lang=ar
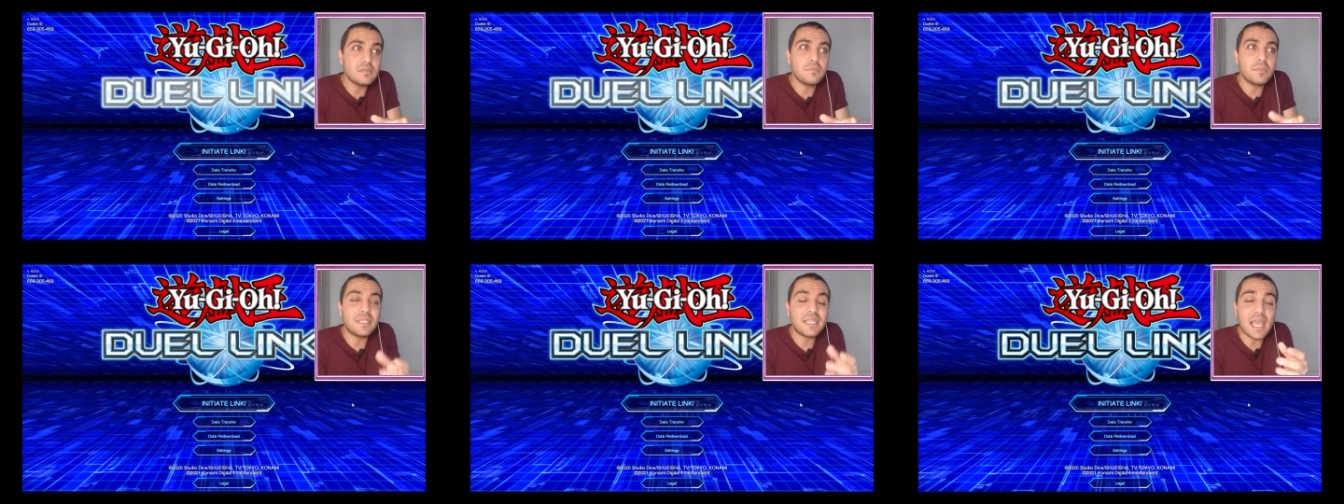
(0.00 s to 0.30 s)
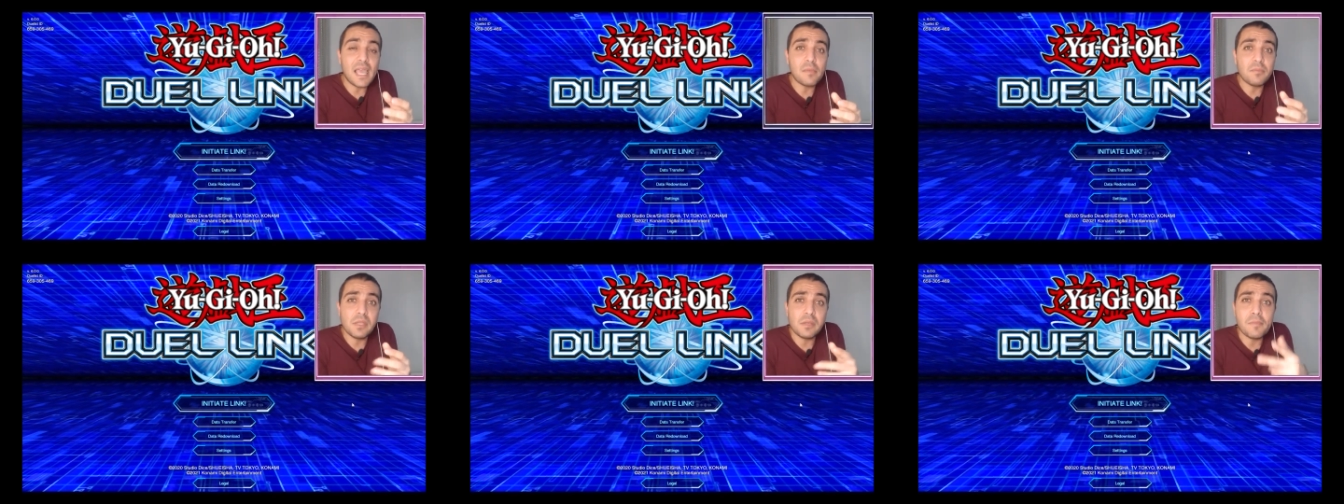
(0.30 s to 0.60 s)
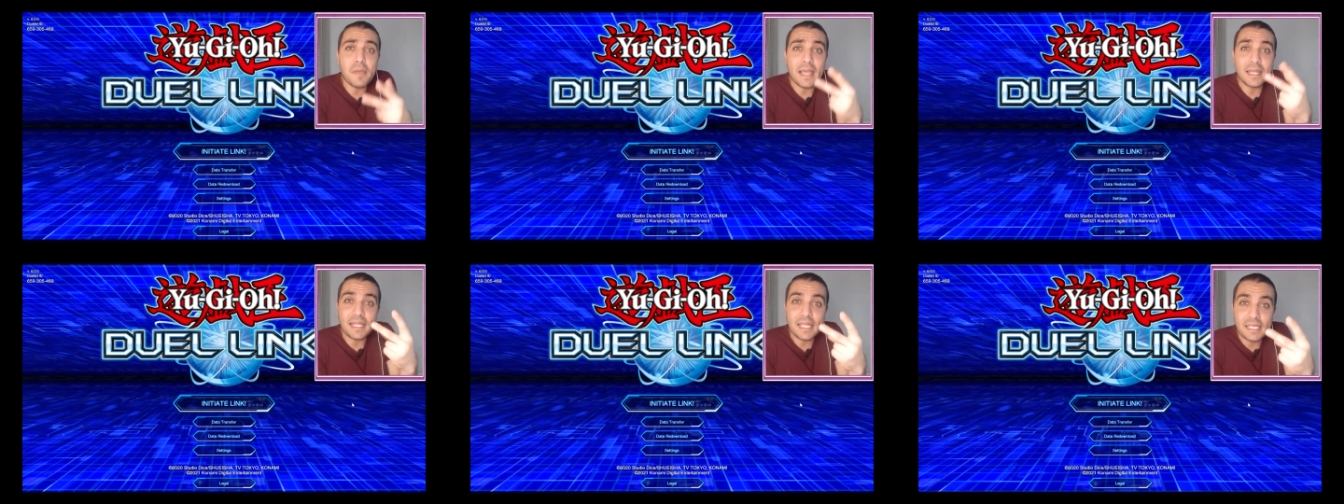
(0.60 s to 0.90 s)
بتحمل
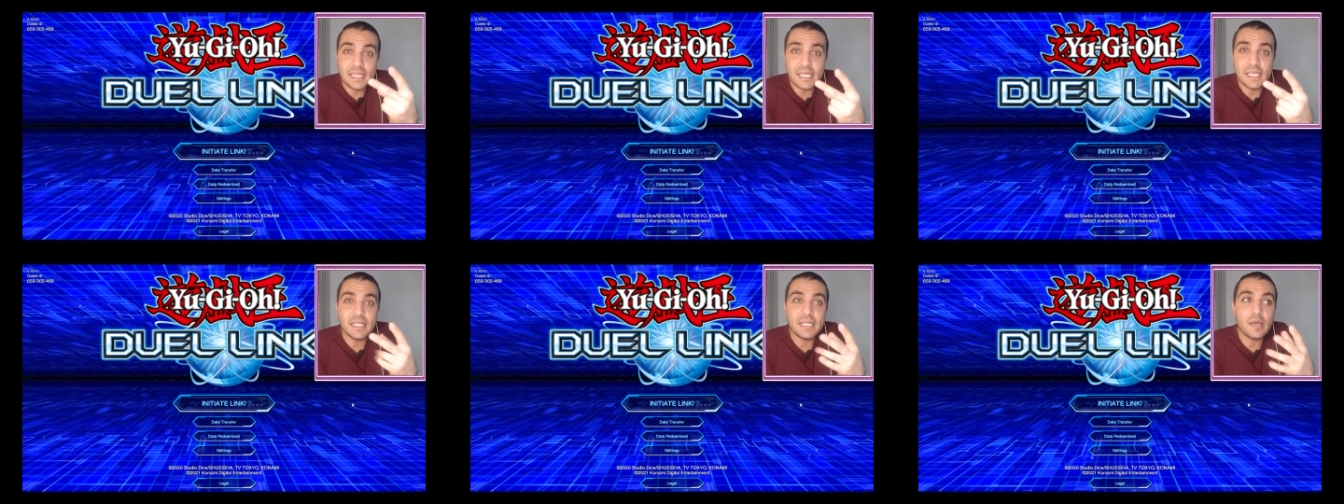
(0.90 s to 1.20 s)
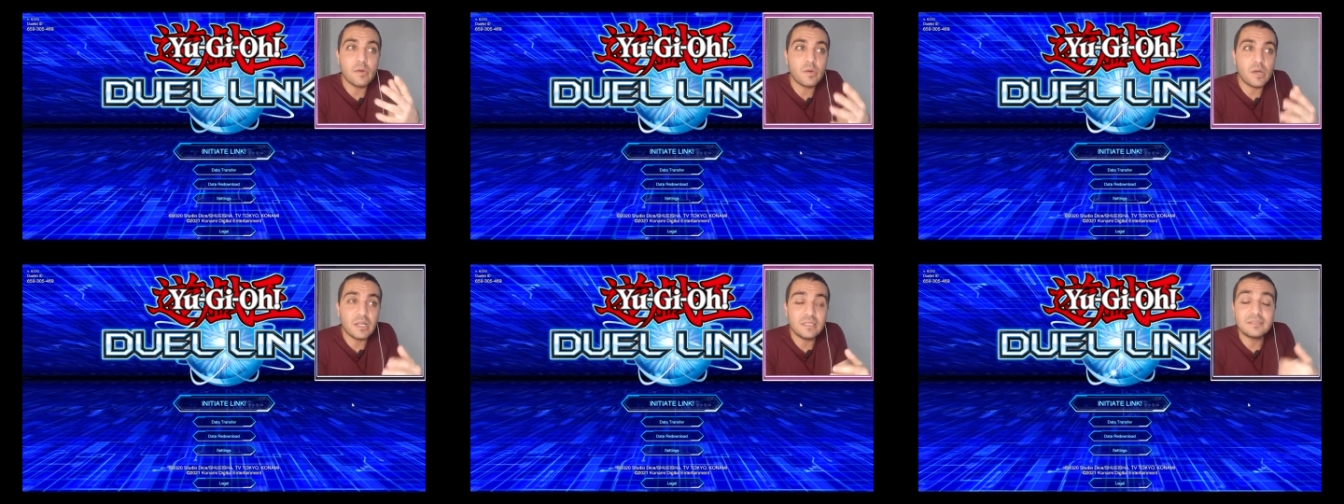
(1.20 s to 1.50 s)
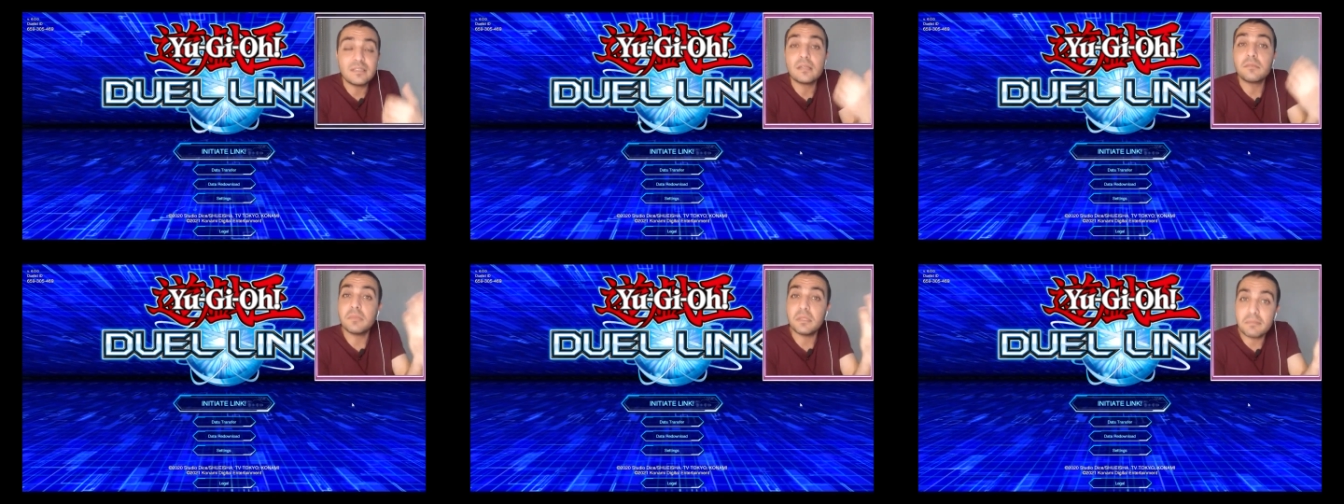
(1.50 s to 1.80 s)
معنيين او
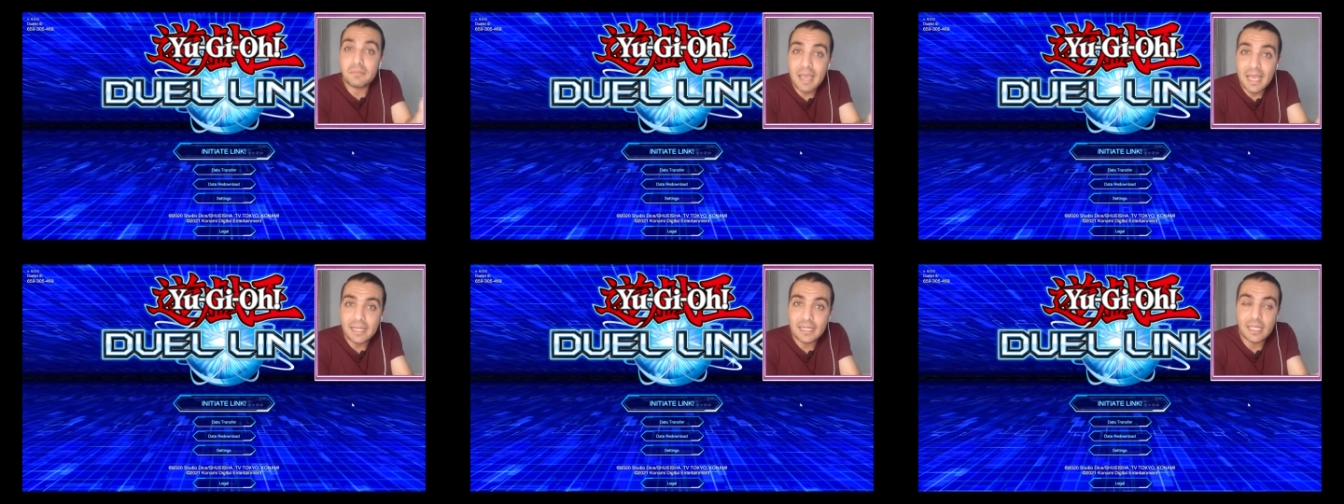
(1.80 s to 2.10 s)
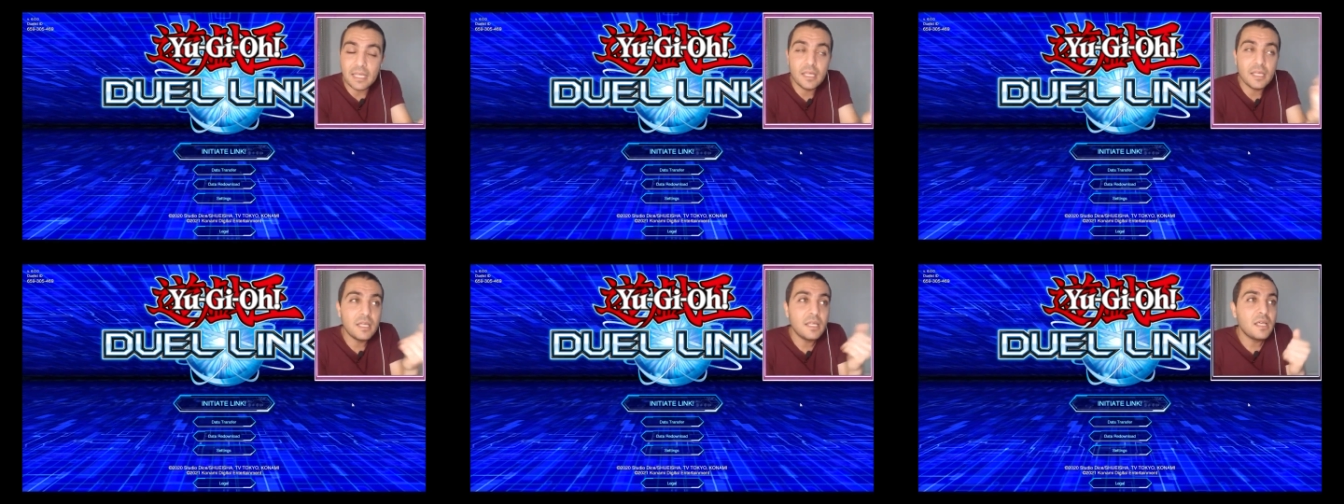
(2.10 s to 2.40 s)
اكتر من معنى